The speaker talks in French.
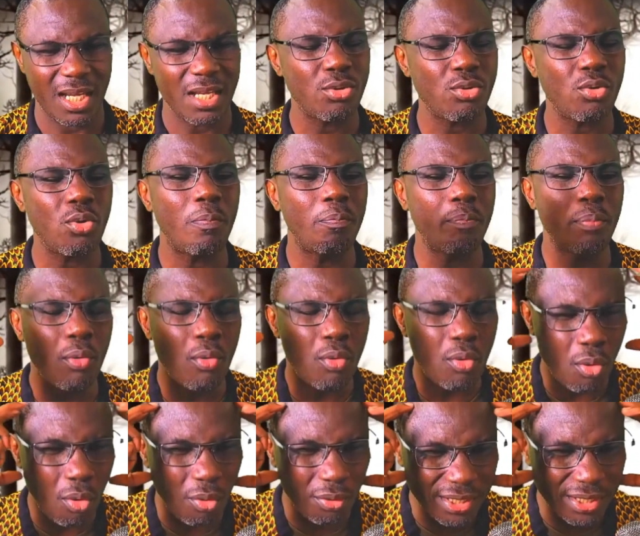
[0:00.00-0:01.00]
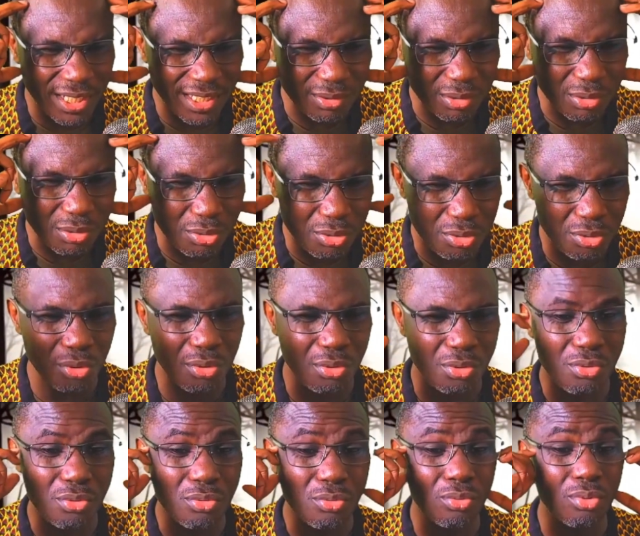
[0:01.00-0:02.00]
Est-ce qu'on peut connaître
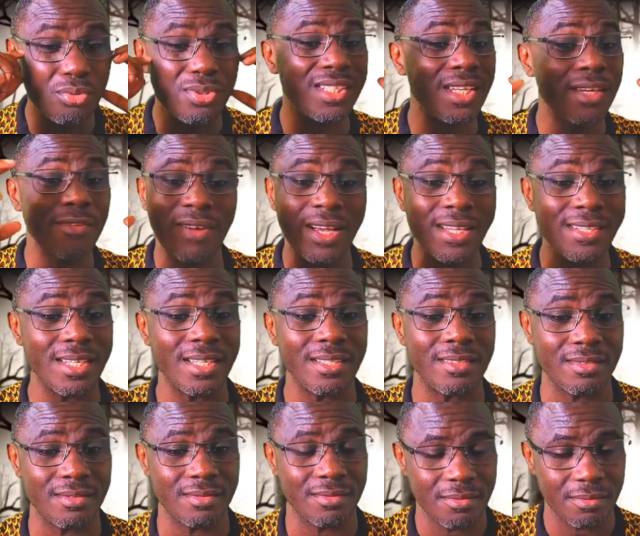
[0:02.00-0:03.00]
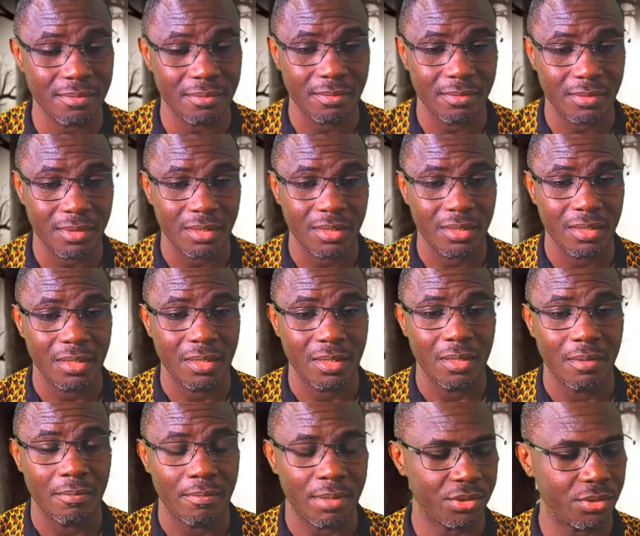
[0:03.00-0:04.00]
Dieu sur toutes ses facettes
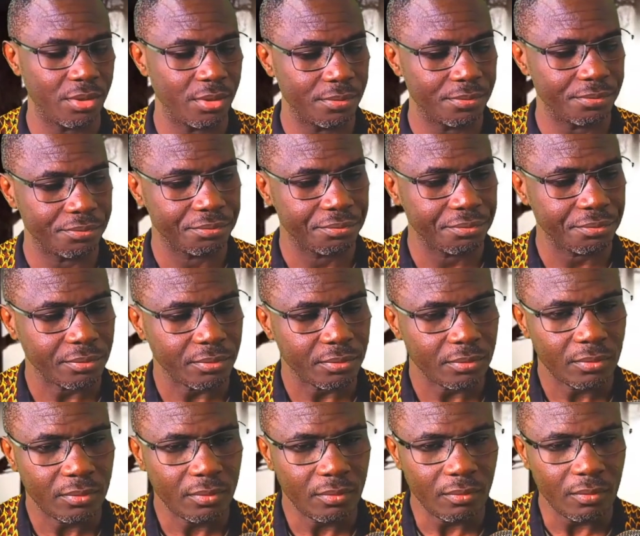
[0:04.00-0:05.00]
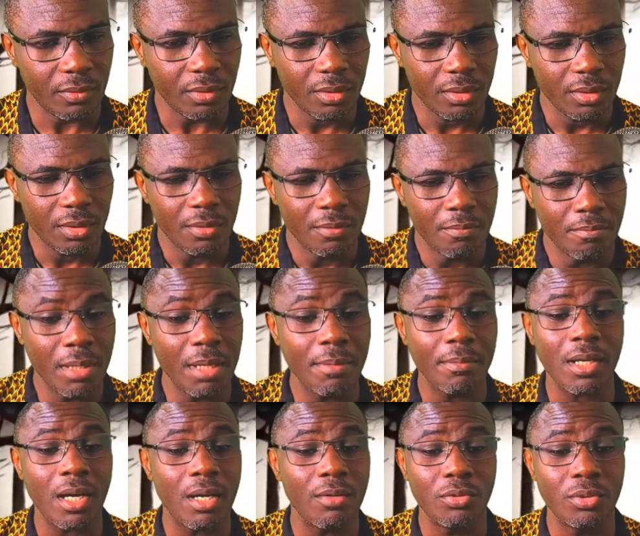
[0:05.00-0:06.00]
Parce que
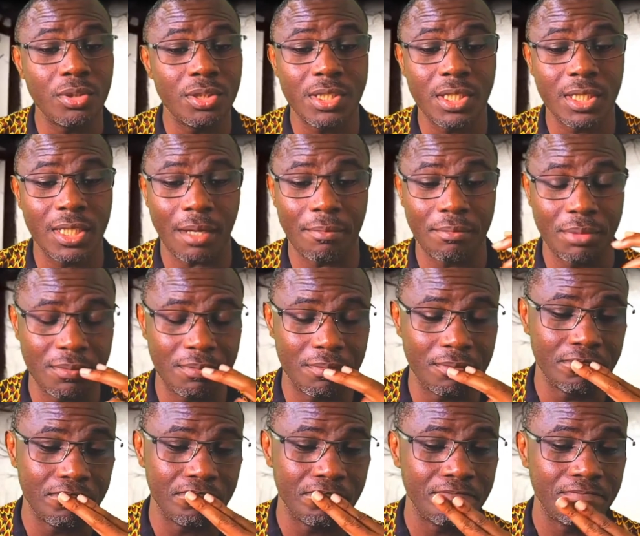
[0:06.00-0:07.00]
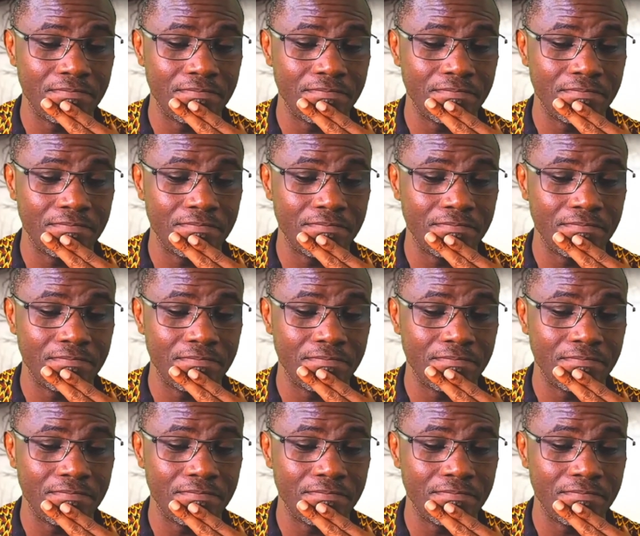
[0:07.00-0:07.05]
même quand vous lisez la Bible,